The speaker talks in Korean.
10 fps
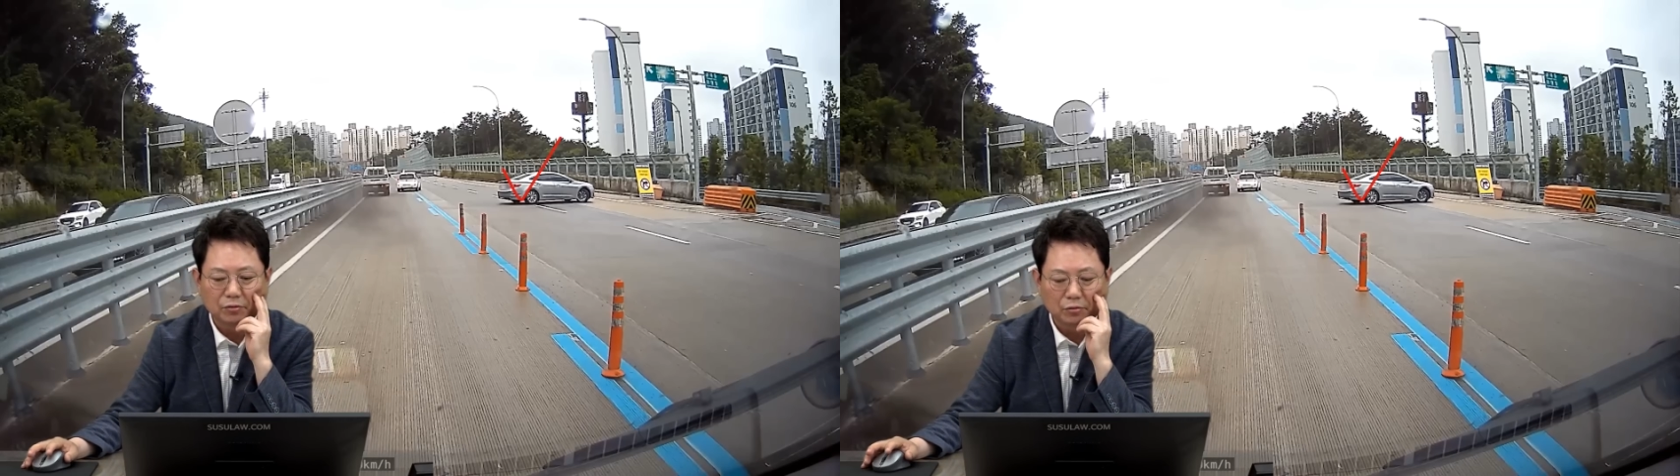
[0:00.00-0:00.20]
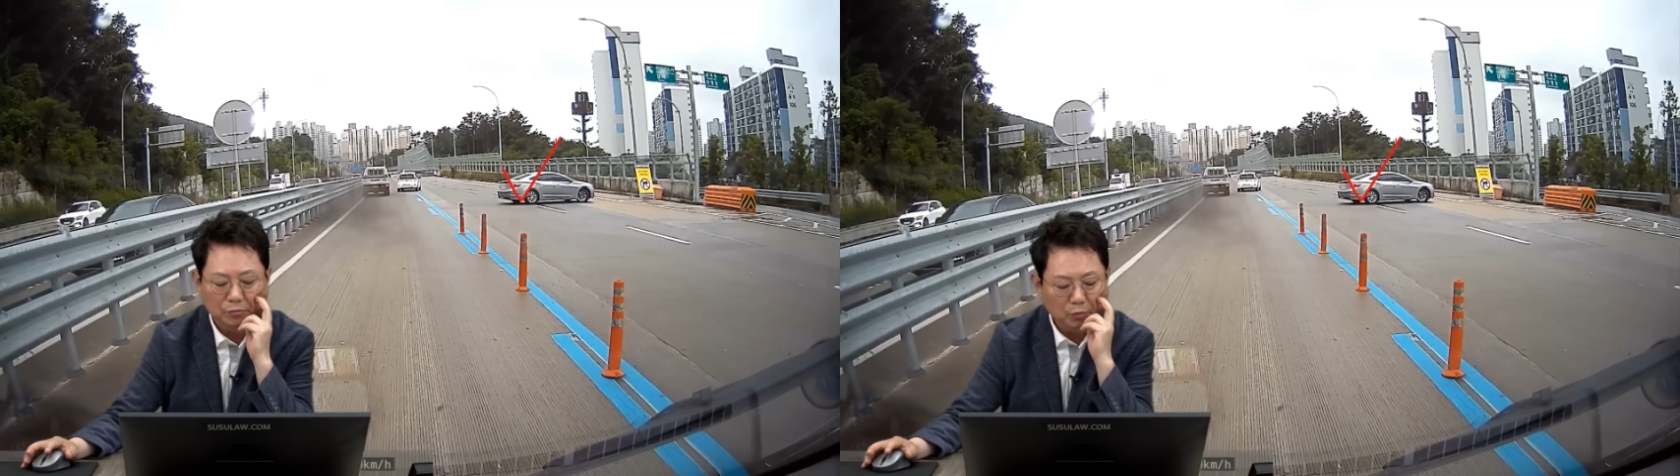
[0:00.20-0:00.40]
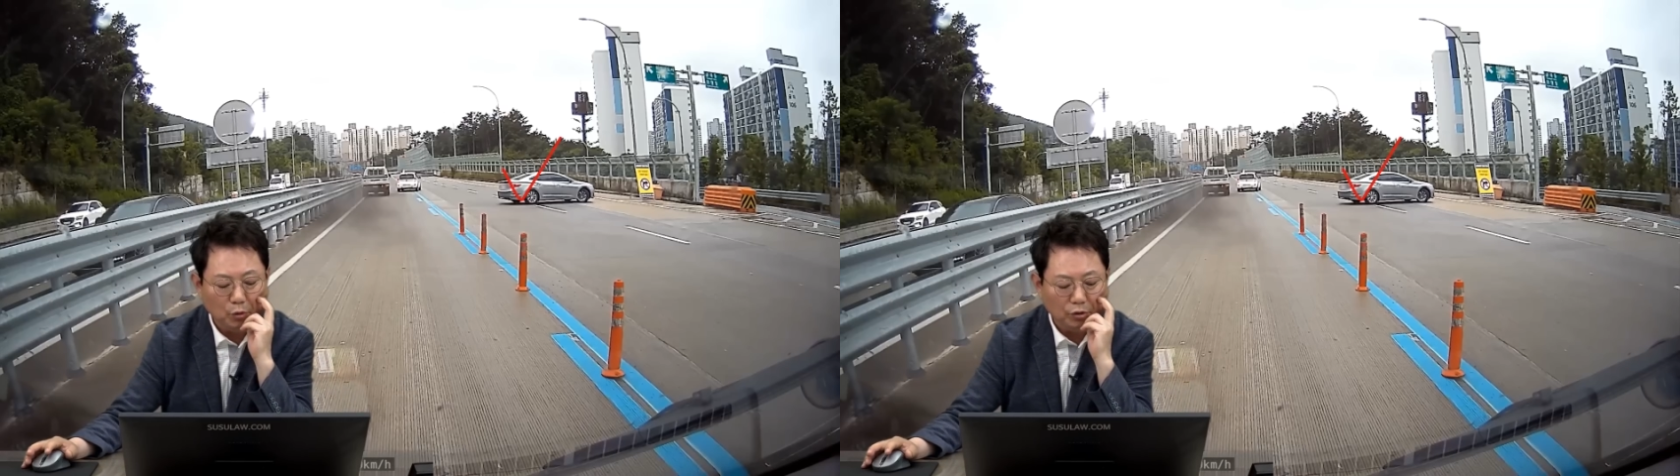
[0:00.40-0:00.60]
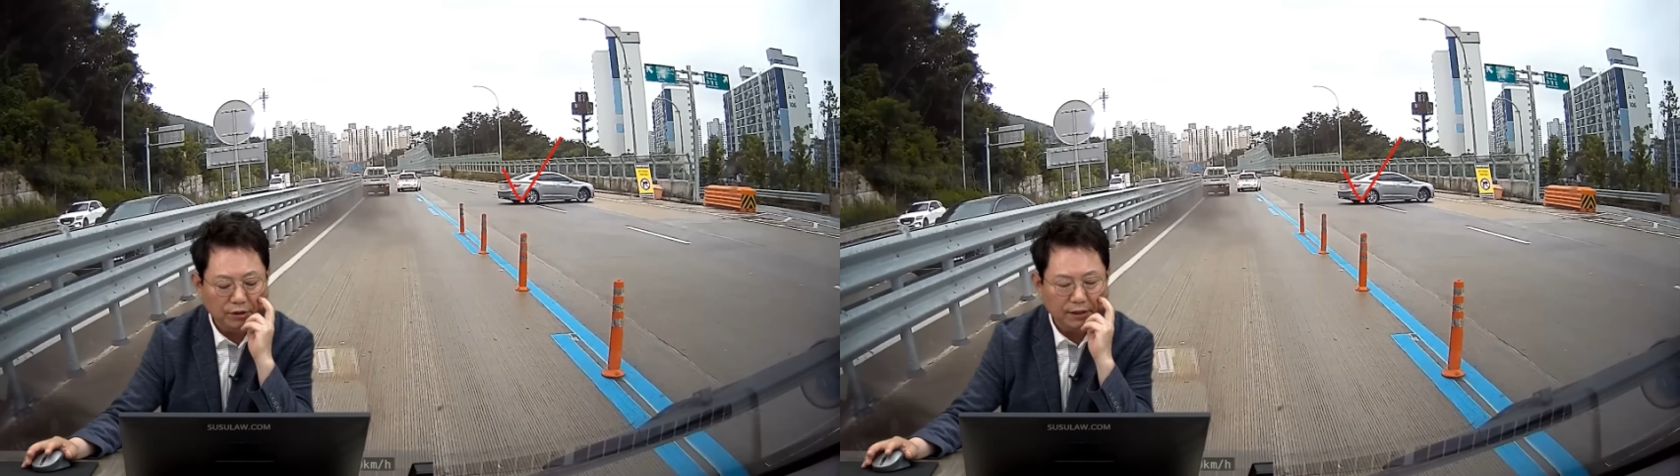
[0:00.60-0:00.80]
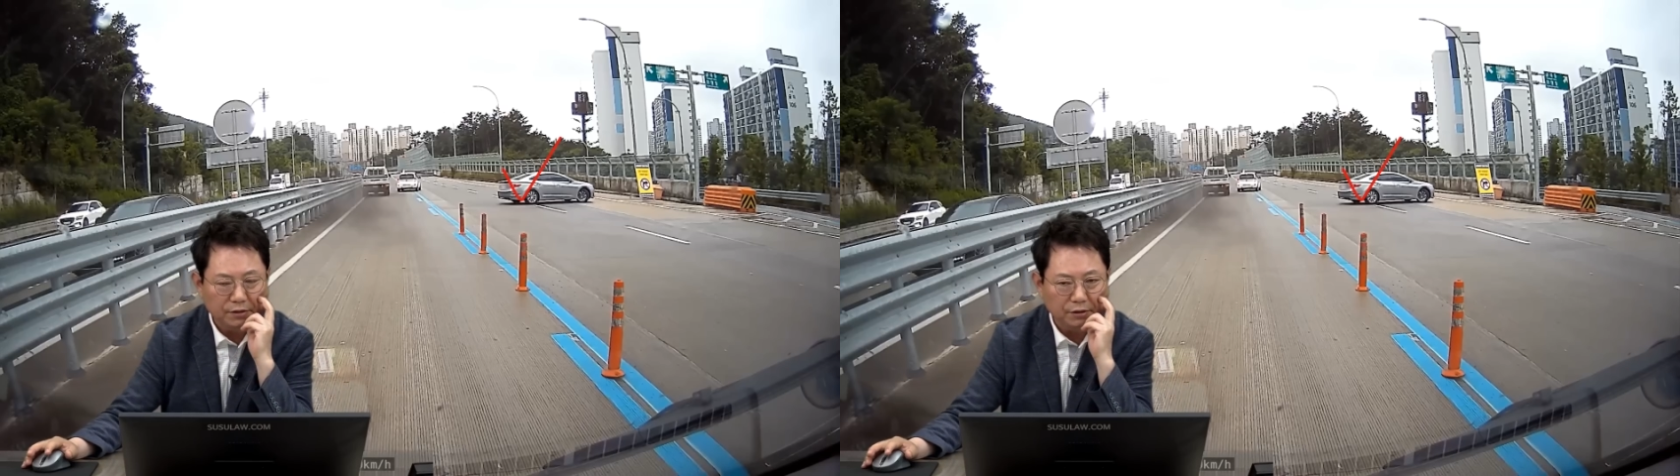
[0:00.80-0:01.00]
있도록 좀
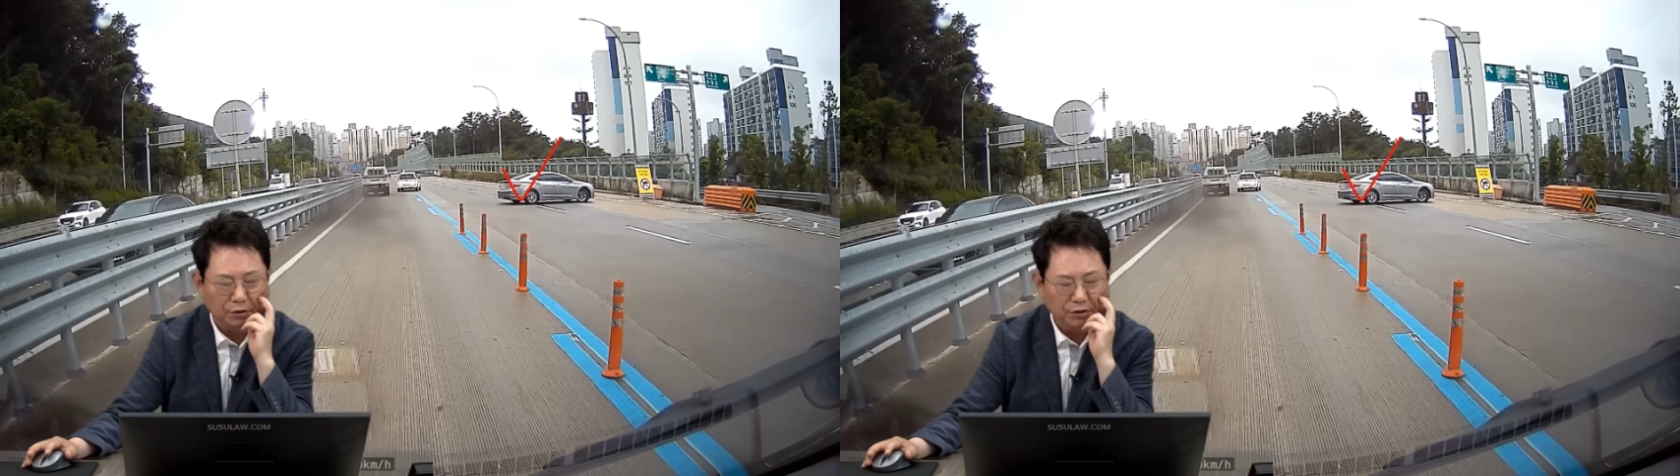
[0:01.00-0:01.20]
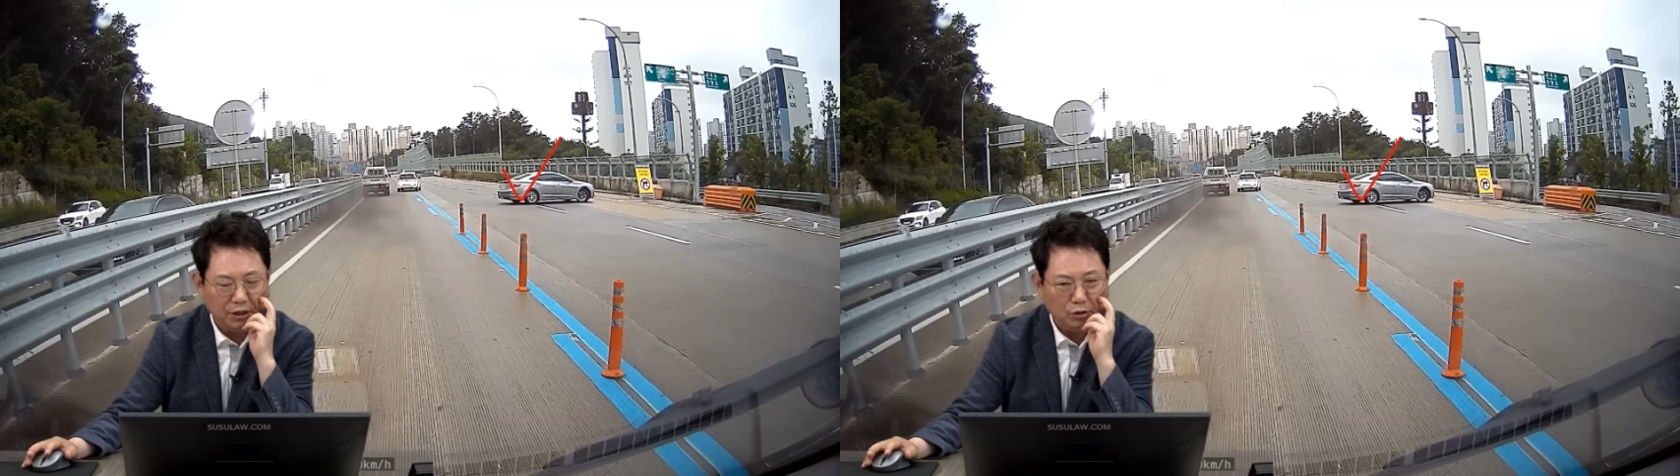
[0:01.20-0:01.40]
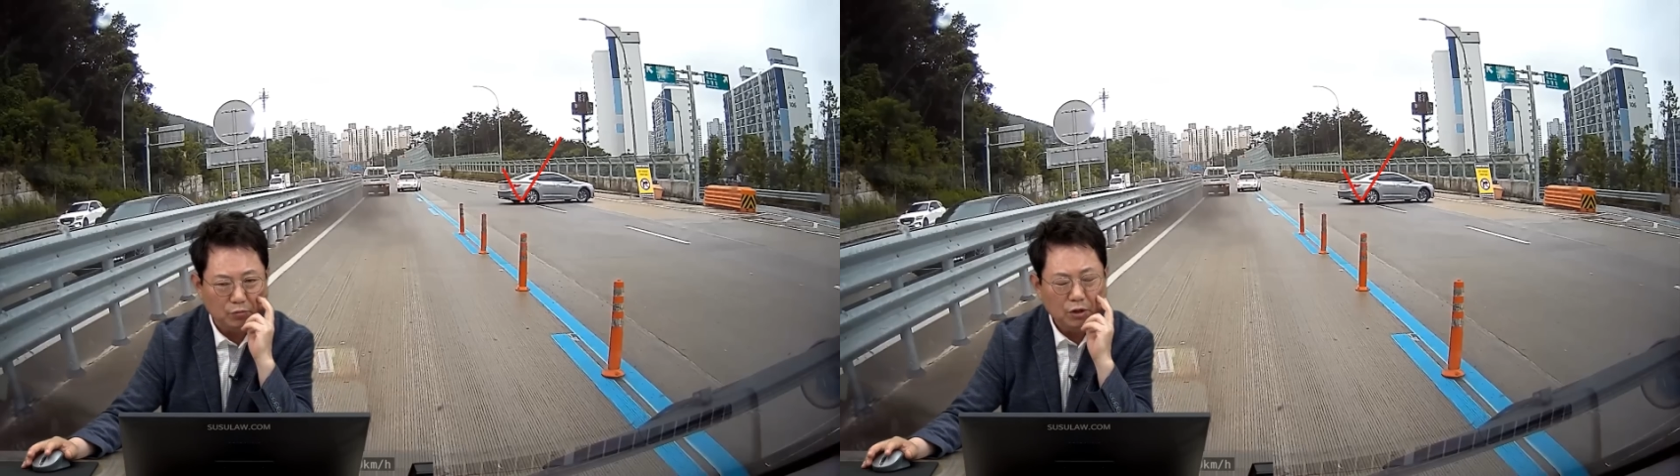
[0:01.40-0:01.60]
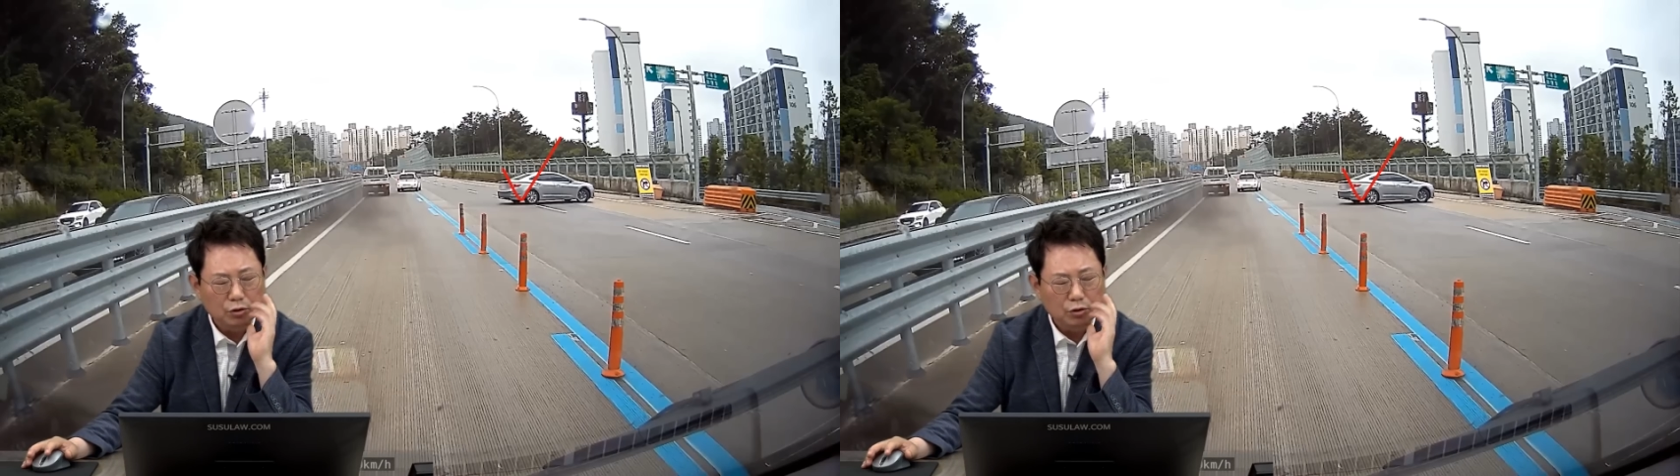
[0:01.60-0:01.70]
노력을 해서 경찰에